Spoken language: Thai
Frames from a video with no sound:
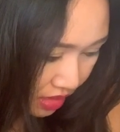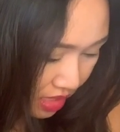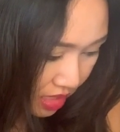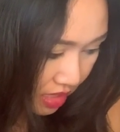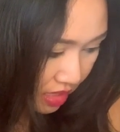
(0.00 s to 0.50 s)

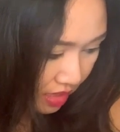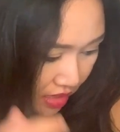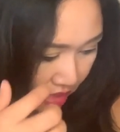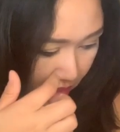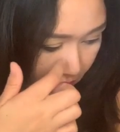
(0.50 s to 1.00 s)

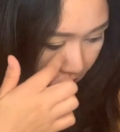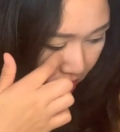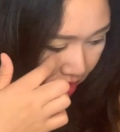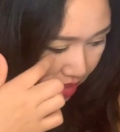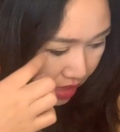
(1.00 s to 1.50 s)

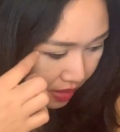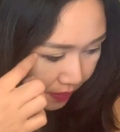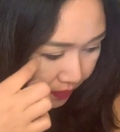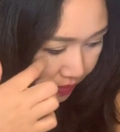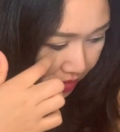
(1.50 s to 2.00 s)
ที่
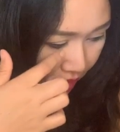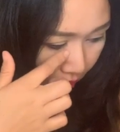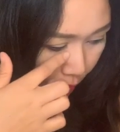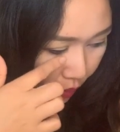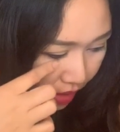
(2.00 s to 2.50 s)
ใช้
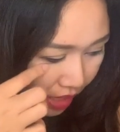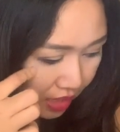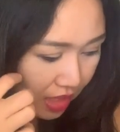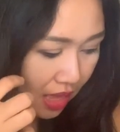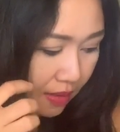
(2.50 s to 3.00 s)
คำว่าไง
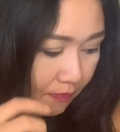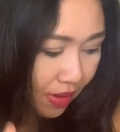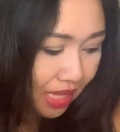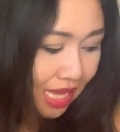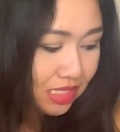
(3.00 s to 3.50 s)
ดีล่ะ
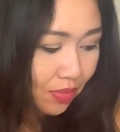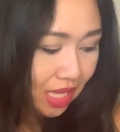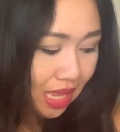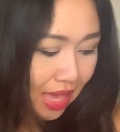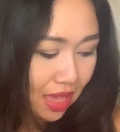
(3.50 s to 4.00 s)
ไม่น่าจะเป็น
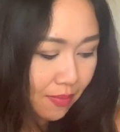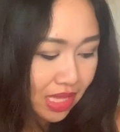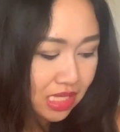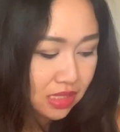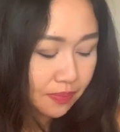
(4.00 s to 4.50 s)
อะไรไม่
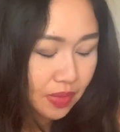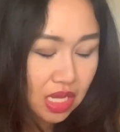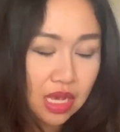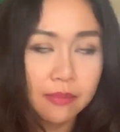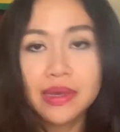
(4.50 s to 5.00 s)
น่าจะ
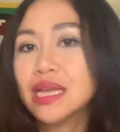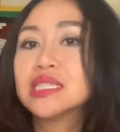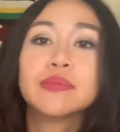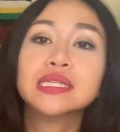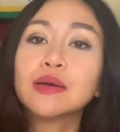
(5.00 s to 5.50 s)

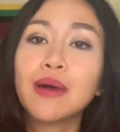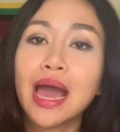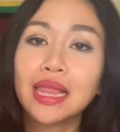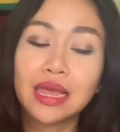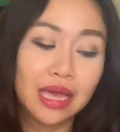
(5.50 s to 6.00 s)
ไม่สบา
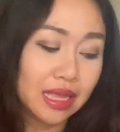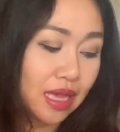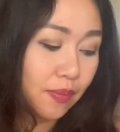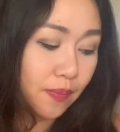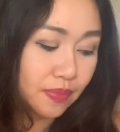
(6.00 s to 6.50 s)
ยอะไรอย่างนั้น
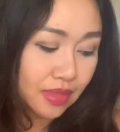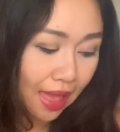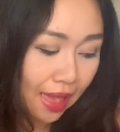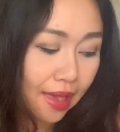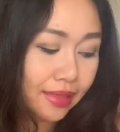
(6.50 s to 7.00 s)

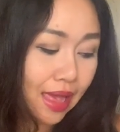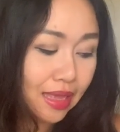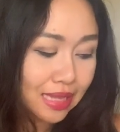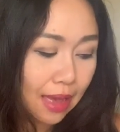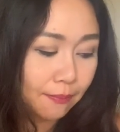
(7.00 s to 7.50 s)
แต่ถ้า
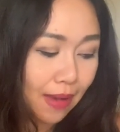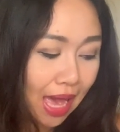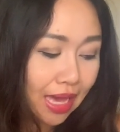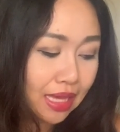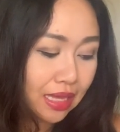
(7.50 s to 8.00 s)
ตาม
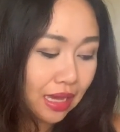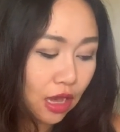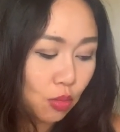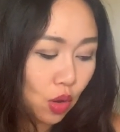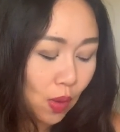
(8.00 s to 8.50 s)
ไพ่นะ
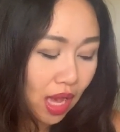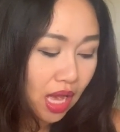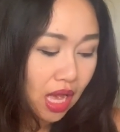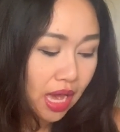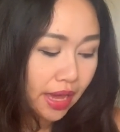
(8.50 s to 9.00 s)
เขาบอกว่า
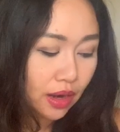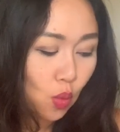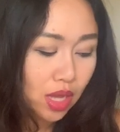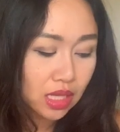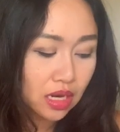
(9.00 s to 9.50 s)
ให้ระ
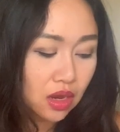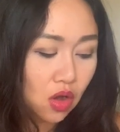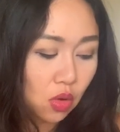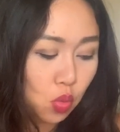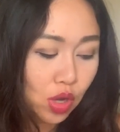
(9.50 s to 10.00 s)
วังในเรื่อง
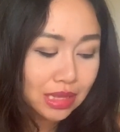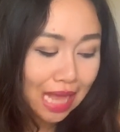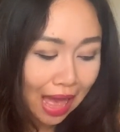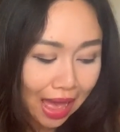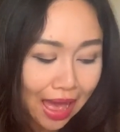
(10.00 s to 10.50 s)
ของพวก
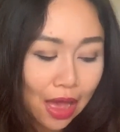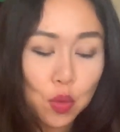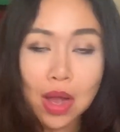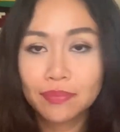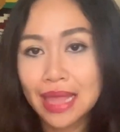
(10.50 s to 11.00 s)
ตา
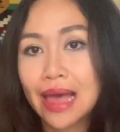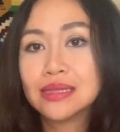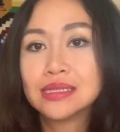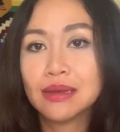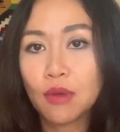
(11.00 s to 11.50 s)
ความดัน
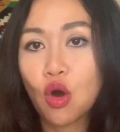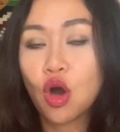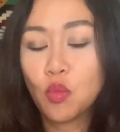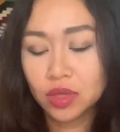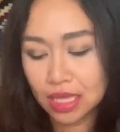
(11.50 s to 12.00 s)
สมอง
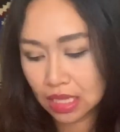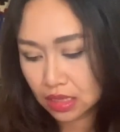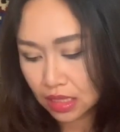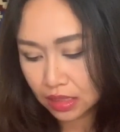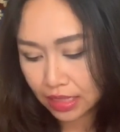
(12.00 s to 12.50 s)
พวกนี้นิด
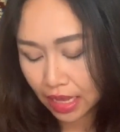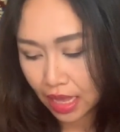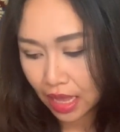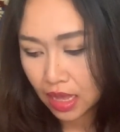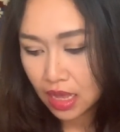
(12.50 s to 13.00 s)
นึงนะ
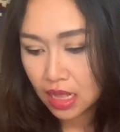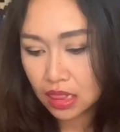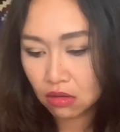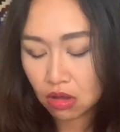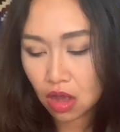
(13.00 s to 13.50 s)
คะ
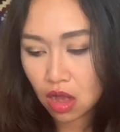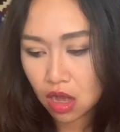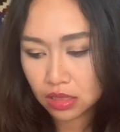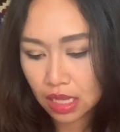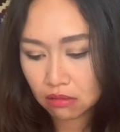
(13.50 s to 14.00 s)
แล้วก็ใน